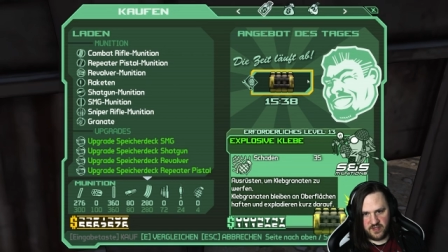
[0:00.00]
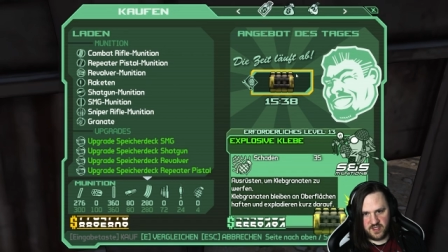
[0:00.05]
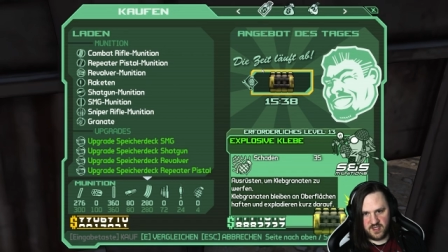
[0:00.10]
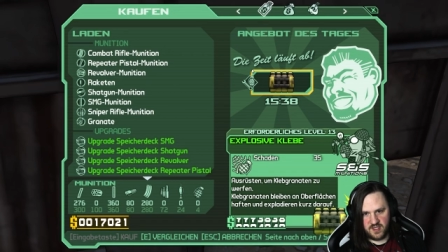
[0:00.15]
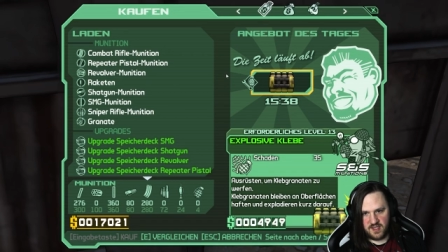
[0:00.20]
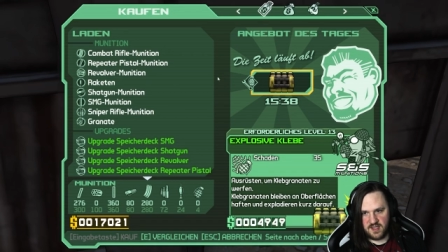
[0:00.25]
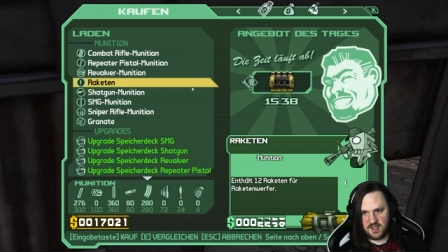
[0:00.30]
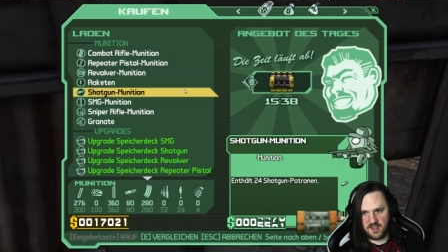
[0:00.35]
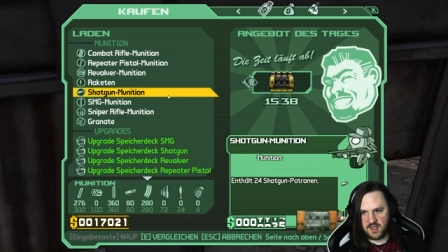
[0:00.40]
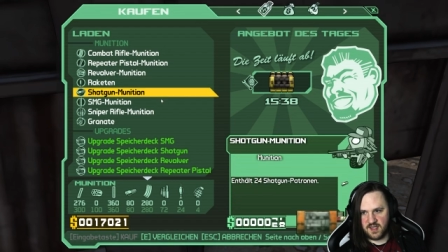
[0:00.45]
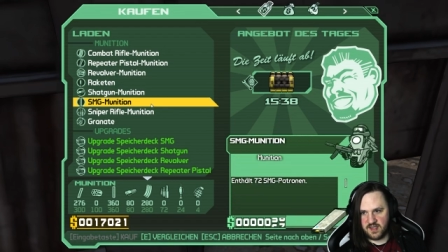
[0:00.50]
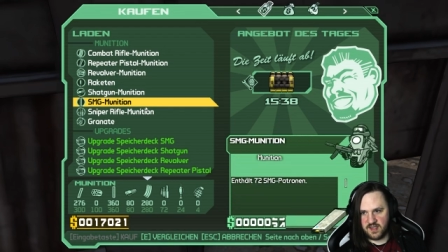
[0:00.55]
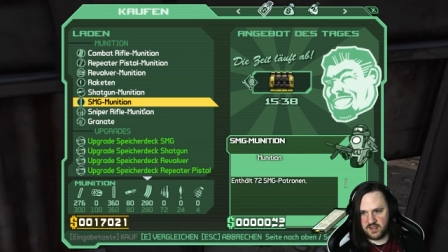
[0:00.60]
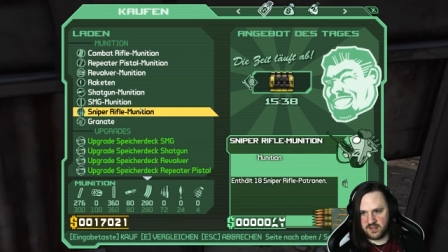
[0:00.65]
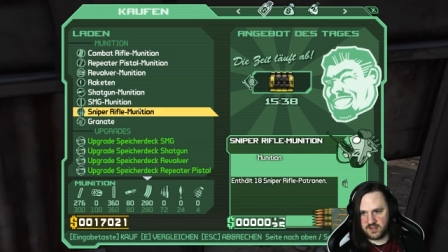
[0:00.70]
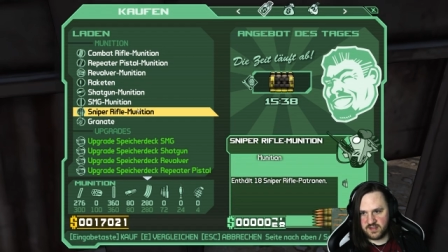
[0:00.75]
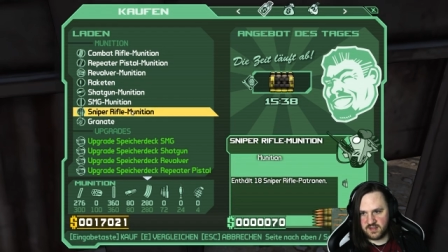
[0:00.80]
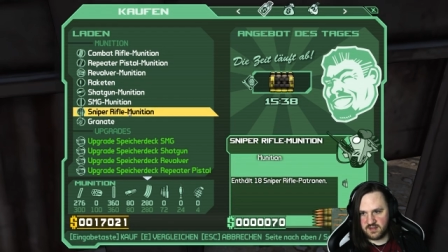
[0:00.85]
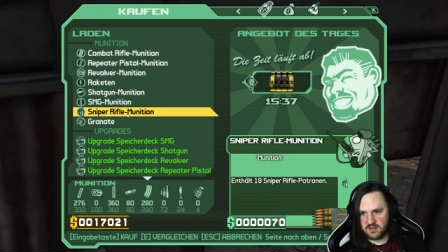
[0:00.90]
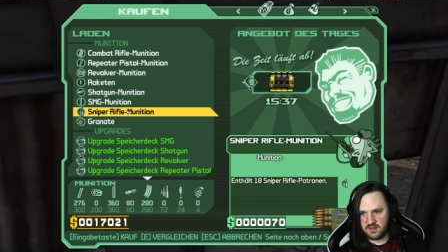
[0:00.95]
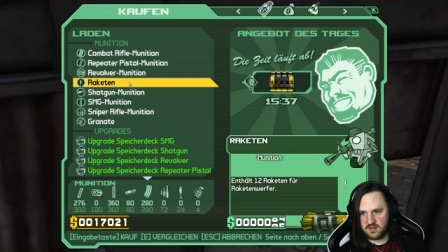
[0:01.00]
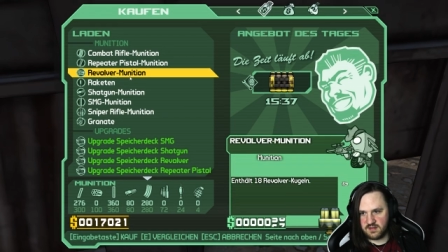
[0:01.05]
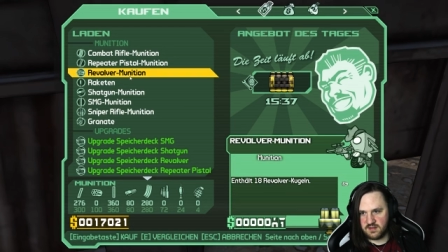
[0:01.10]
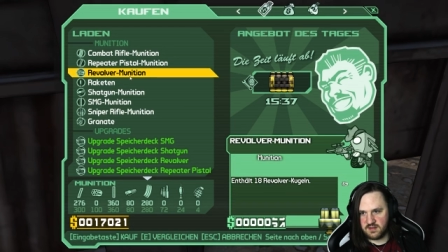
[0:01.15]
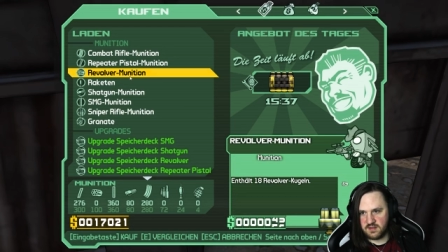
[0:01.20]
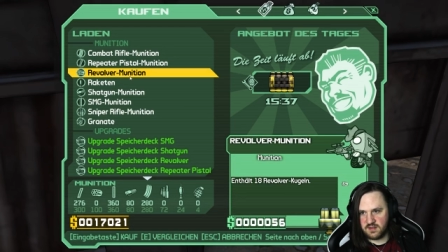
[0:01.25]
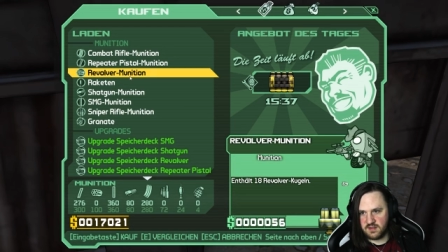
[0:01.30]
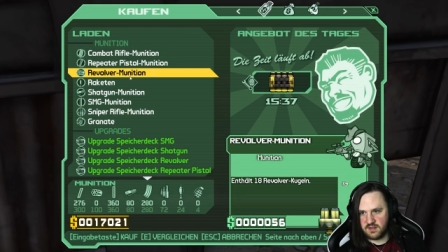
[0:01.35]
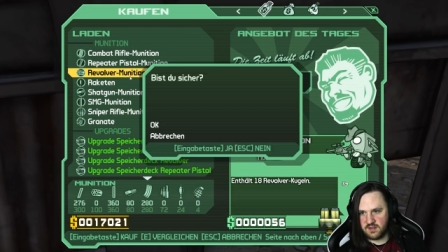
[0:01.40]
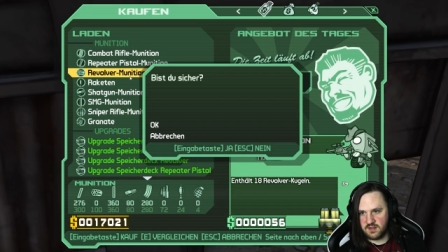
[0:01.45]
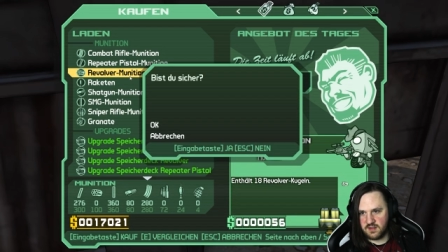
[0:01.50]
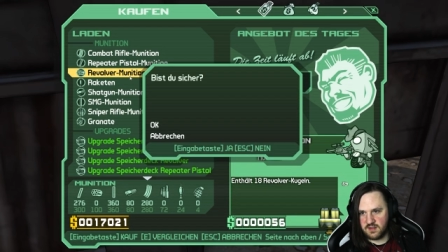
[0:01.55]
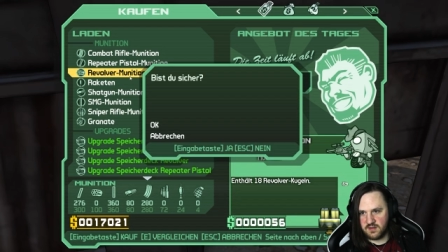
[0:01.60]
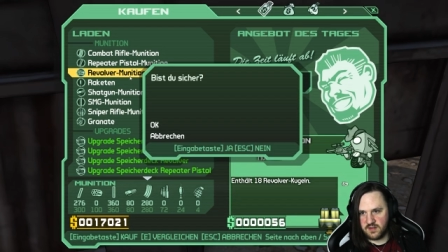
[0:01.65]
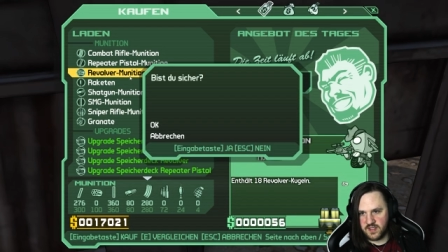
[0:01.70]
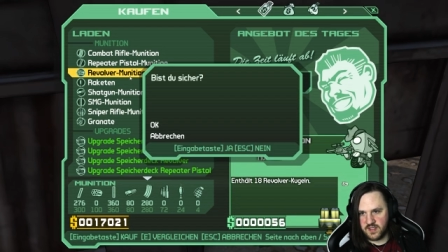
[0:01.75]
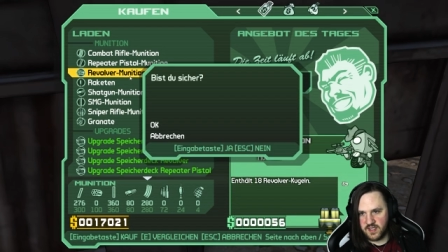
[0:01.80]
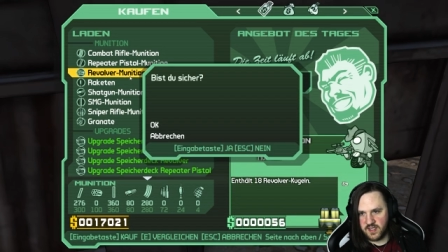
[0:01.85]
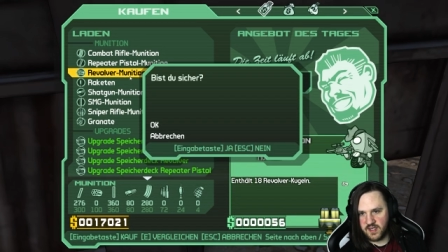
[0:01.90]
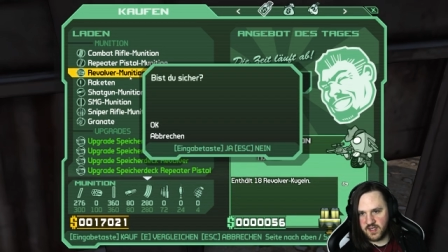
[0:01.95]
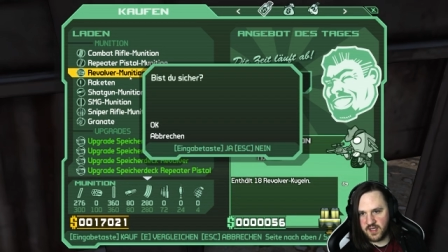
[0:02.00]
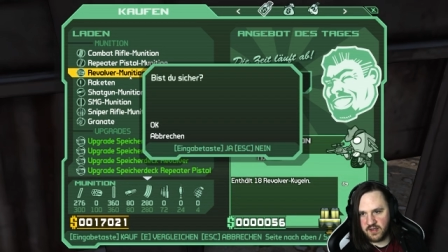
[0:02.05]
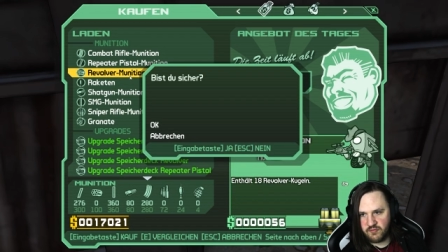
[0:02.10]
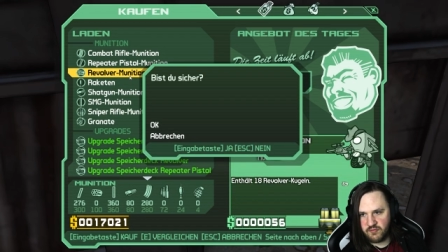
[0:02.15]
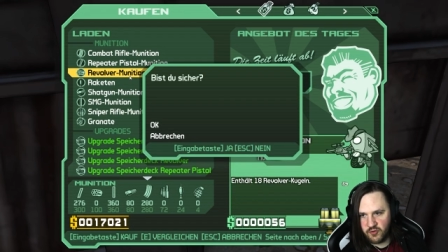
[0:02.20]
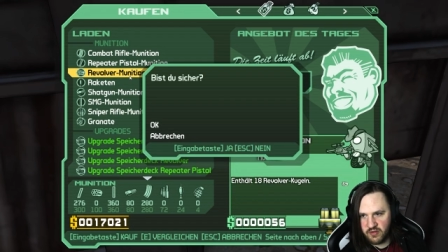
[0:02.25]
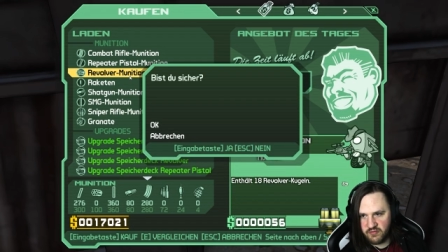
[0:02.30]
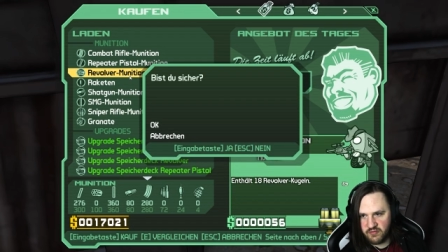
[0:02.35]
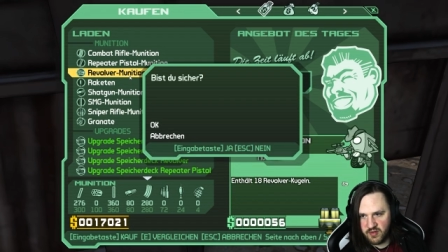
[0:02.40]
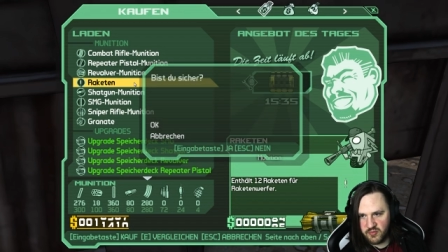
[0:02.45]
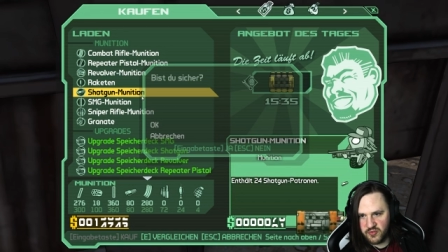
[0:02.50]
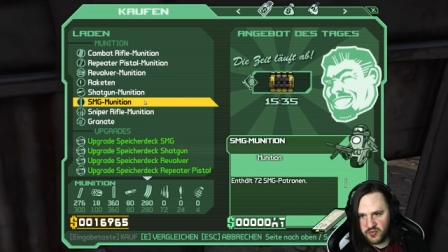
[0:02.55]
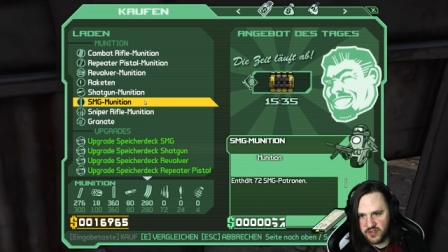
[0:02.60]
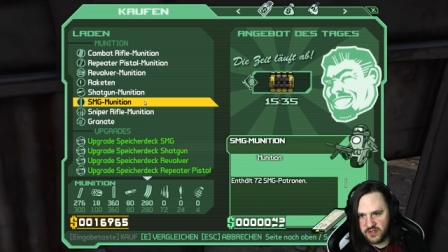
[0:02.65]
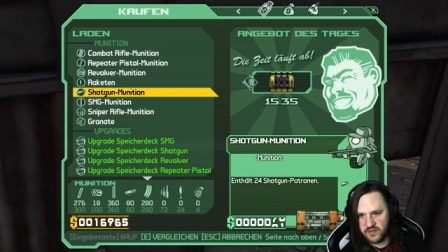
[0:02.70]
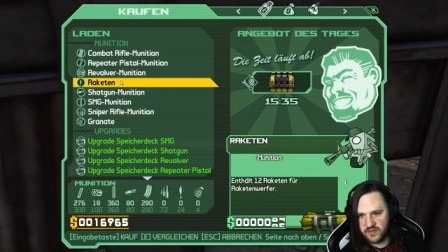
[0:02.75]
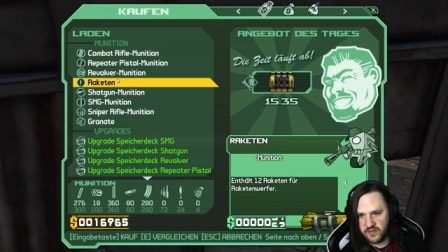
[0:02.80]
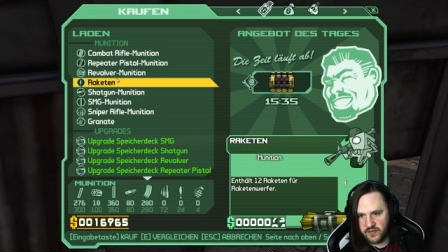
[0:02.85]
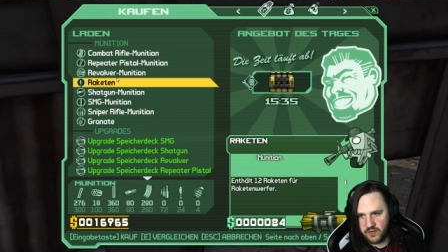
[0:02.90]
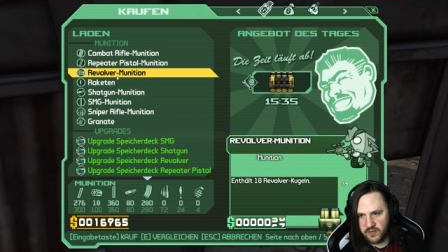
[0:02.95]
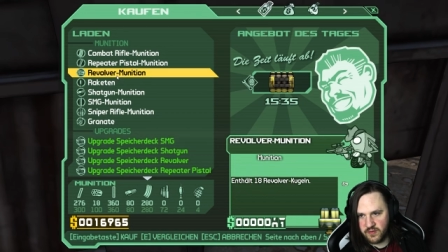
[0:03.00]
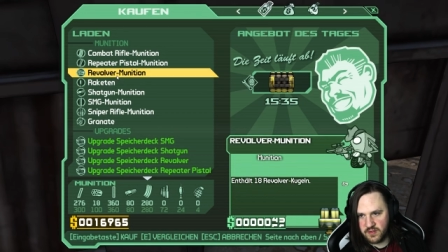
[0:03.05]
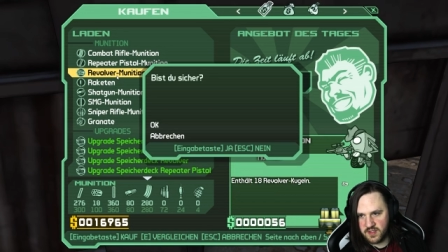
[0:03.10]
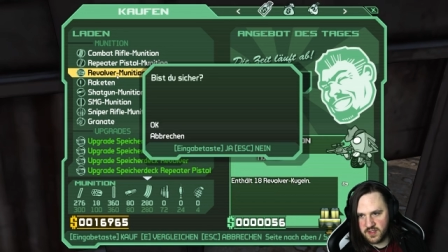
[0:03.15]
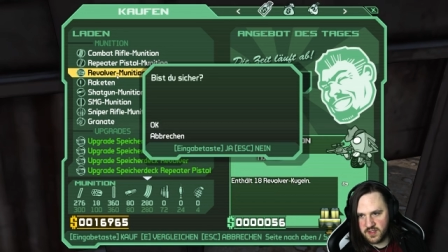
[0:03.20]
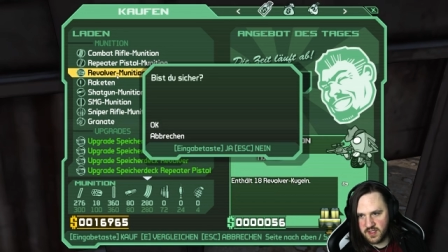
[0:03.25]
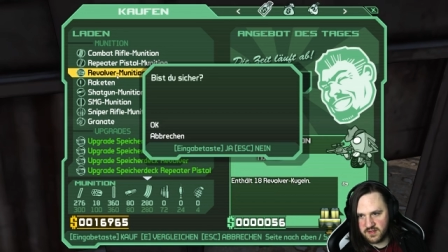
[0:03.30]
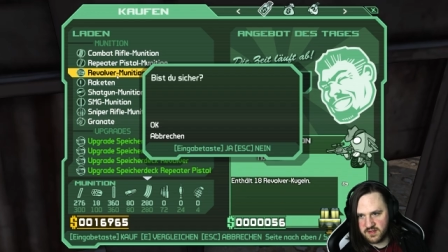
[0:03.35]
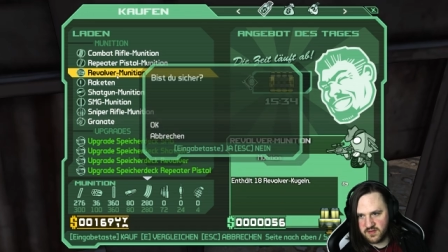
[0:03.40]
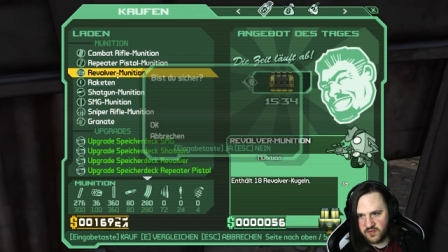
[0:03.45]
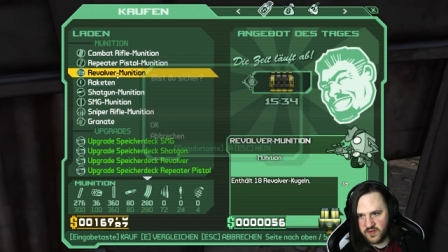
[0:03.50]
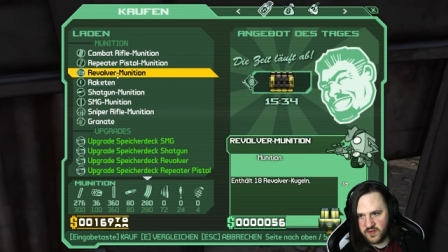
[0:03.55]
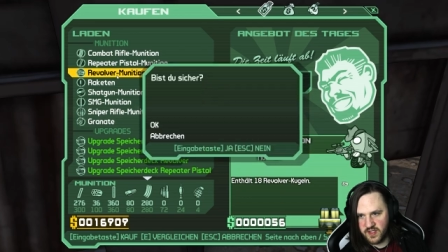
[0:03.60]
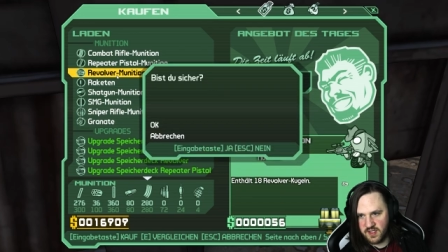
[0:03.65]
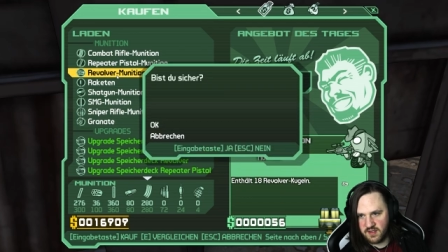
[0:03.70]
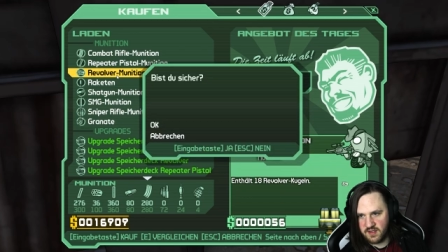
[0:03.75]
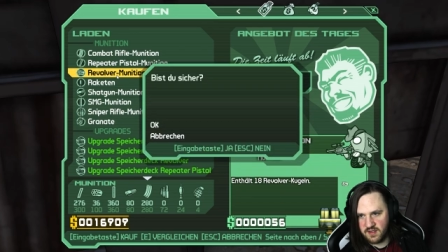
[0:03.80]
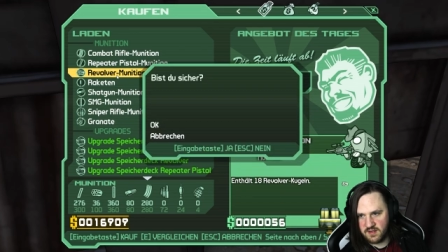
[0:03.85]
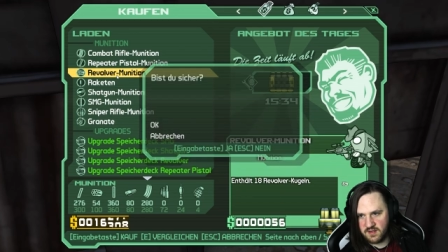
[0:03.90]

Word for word: Ja, kann ich. Okay, Revolver-Munition, ganz viel.